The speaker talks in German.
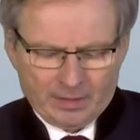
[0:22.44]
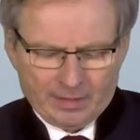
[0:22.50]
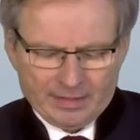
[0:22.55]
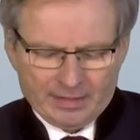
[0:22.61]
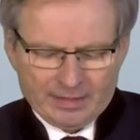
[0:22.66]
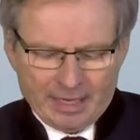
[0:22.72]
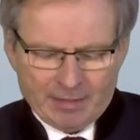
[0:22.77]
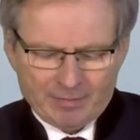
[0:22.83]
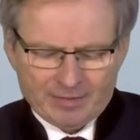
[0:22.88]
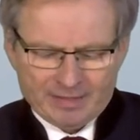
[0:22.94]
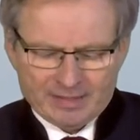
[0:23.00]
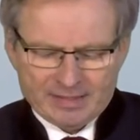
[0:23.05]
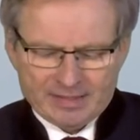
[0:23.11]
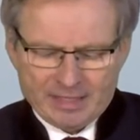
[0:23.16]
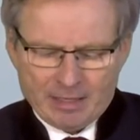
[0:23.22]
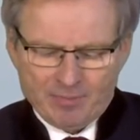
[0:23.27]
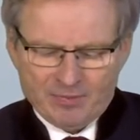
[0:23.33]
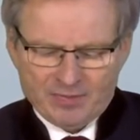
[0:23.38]
Ich habe
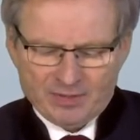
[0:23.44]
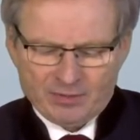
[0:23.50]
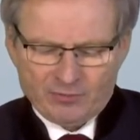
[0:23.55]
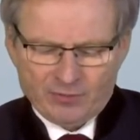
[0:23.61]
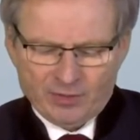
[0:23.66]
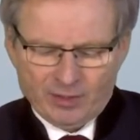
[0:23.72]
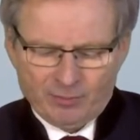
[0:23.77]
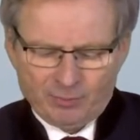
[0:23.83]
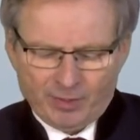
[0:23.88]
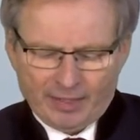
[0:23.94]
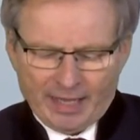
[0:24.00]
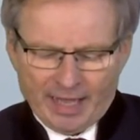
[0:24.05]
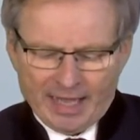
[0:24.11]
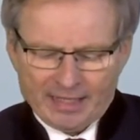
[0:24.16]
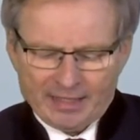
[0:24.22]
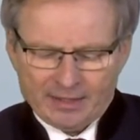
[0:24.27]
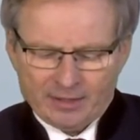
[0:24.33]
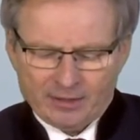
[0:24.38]
das selbst in vielen
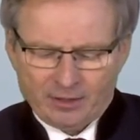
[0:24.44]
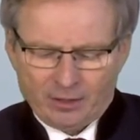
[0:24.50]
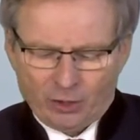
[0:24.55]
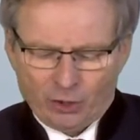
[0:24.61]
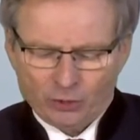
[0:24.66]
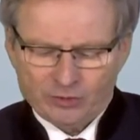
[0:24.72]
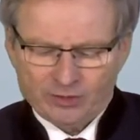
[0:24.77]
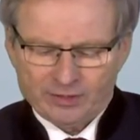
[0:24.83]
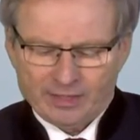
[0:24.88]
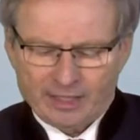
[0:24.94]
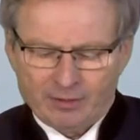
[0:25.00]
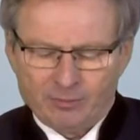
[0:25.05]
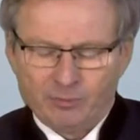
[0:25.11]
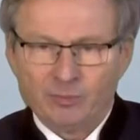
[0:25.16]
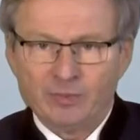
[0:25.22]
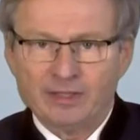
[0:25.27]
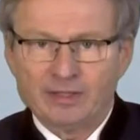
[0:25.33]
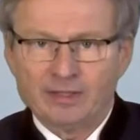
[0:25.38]
Bereichen
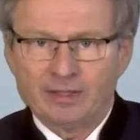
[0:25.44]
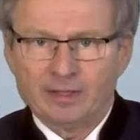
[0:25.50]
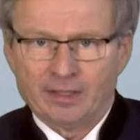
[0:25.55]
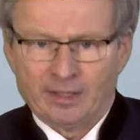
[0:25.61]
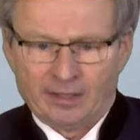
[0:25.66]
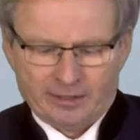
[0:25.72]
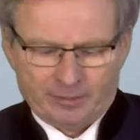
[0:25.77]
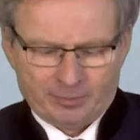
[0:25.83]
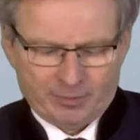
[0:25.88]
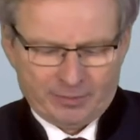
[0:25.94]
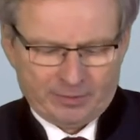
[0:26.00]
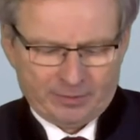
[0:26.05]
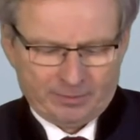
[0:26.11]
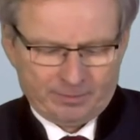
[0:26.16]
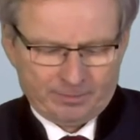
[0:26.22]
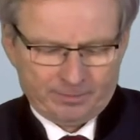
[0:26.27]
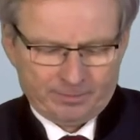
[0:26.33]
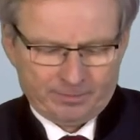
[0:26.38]
hautnah miterlebt.
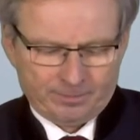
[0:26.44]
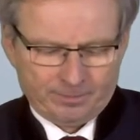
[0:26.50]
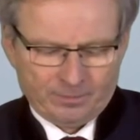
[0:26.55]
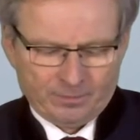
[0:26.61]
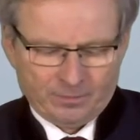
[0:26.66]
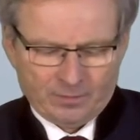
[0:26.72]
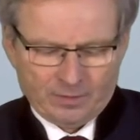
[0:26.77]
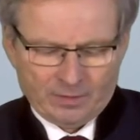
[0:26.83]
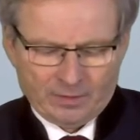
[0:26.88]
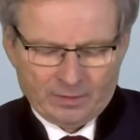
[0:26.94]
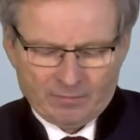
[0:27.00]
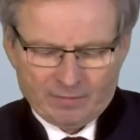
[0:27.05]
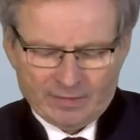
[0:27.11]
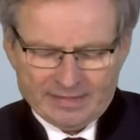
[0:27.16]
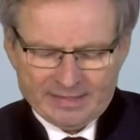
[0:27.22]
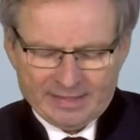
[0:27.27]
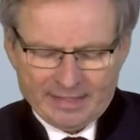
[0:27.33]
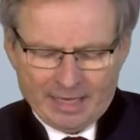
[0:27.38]

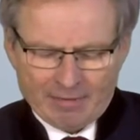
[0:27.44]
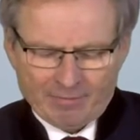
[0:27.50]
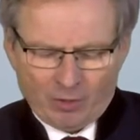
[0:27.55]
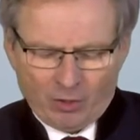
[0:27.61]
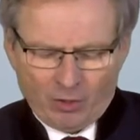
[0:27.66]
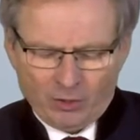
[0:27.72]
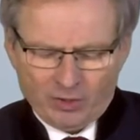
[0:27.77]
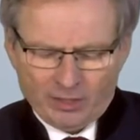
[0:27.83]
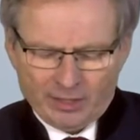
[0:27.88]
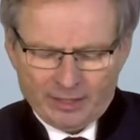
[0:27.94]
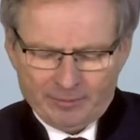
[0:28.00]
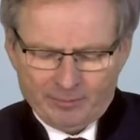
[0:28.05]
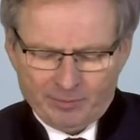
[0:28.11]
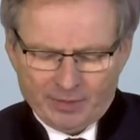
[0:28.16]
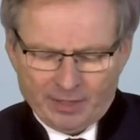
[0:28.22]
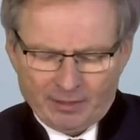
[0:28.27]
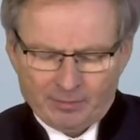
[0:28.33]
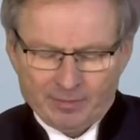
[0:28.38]
Was ich aber auch
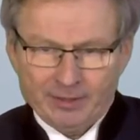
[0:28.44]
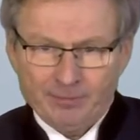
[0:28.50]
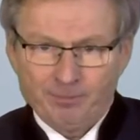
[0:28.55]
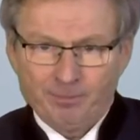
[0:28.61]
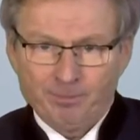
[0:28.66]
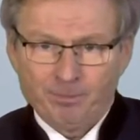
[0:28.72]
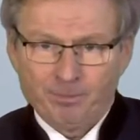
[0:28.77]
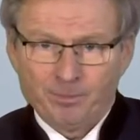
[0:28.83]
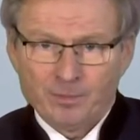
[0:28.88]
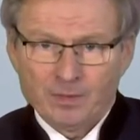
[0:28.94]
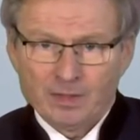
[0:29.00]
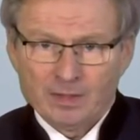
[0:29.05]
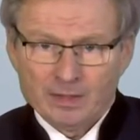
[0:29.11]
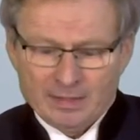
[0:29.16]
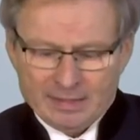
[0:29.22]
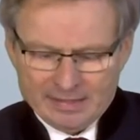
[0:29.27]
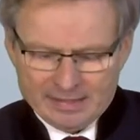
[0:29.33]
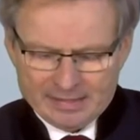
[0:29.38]
erlebt habe,
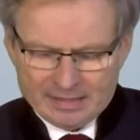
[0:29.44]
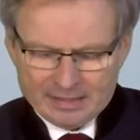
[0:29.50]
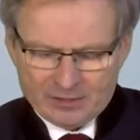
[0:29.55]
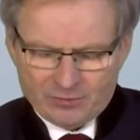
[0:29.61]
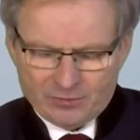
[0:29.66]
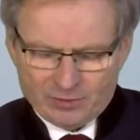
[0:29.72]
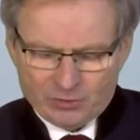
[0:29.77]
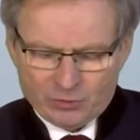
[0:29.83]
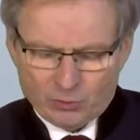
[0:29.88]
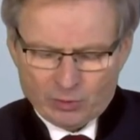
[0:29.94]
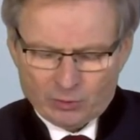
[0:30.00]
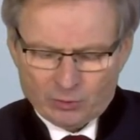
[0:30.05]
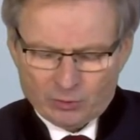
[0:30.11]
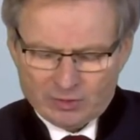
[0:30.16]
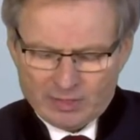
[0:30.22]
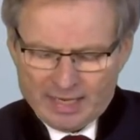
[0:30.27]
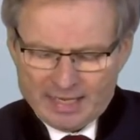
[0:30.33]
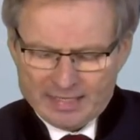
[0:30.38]
ist, dass
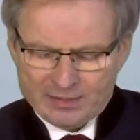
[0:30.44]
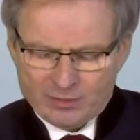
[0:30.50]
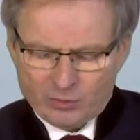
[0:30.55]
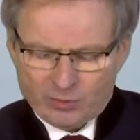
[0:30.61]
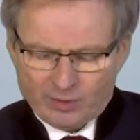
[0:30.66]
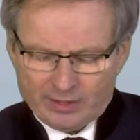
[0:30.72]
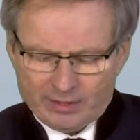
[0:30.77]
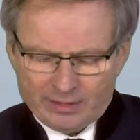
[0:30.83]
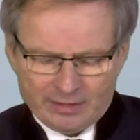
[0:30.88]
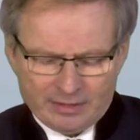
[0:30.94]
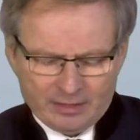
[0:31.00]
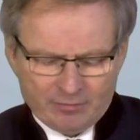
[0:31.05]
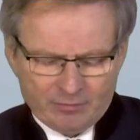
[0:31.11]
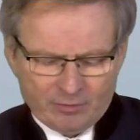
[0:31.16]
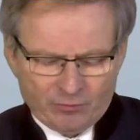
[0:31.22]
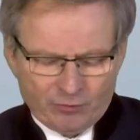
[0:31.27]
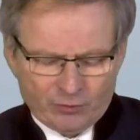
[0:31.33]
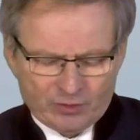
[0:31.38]
Versorgungsleistungen, die
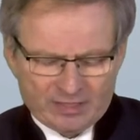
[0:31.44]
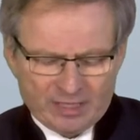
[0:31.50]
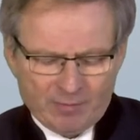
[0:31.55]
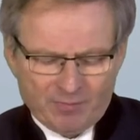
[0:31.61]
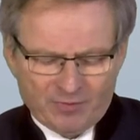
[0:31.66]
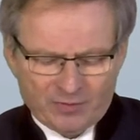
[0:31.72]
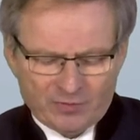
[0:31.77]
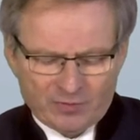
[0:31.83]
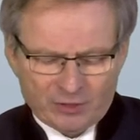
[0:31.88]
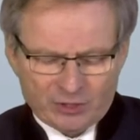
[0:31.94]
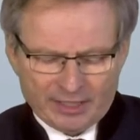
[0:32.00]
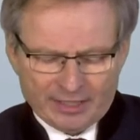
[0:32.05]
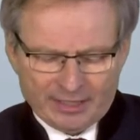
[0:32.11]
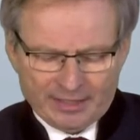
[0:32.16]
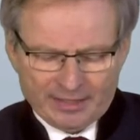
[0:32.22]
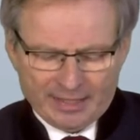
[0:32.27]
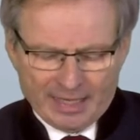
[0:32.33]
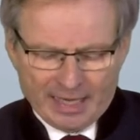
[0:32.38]
wir für
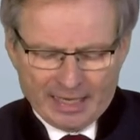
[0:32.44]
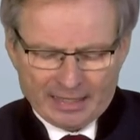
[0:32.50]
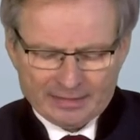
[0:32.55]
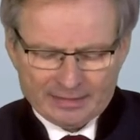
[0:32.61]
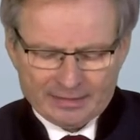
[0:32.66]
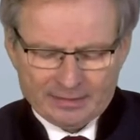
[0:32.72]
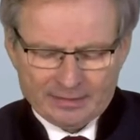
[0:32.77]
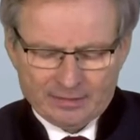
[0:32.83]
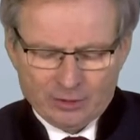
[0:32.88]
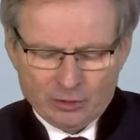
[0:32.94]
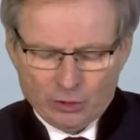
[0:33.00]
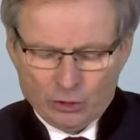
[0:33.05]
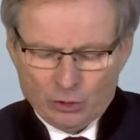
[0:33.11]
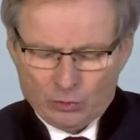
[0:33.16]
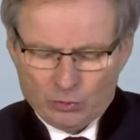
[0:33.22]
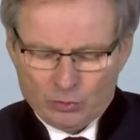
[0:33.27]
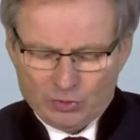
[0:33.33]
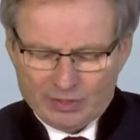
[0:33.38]
selbstverständlich erachten,
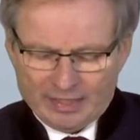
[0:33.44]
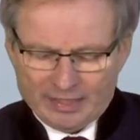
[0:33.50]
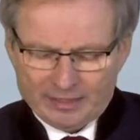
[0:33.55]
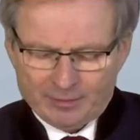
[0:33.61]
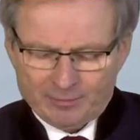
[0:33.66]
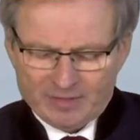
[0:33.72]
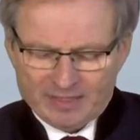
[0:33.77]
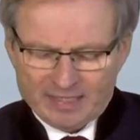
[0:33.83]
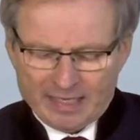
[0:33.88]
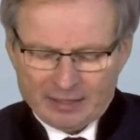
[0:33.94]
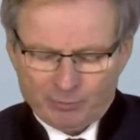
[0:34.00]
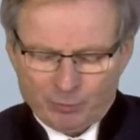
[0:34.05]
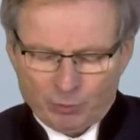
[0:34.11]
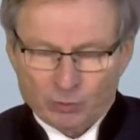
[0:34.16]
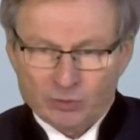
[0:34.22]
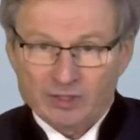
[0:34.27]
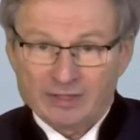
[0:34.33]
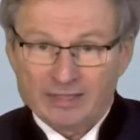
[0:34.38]
zu jedem
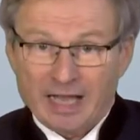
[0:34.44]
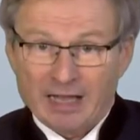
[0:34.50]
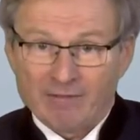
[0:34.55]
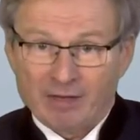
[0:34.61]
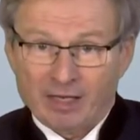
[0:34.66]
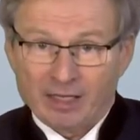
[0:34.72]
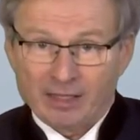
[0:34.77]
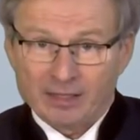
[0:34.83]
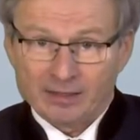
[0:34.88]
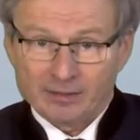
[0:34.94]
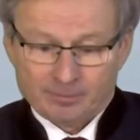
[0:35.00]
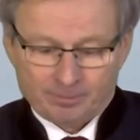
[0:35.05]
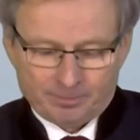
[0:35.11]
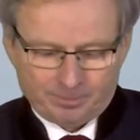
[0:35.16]
Zeitpunkt da waren.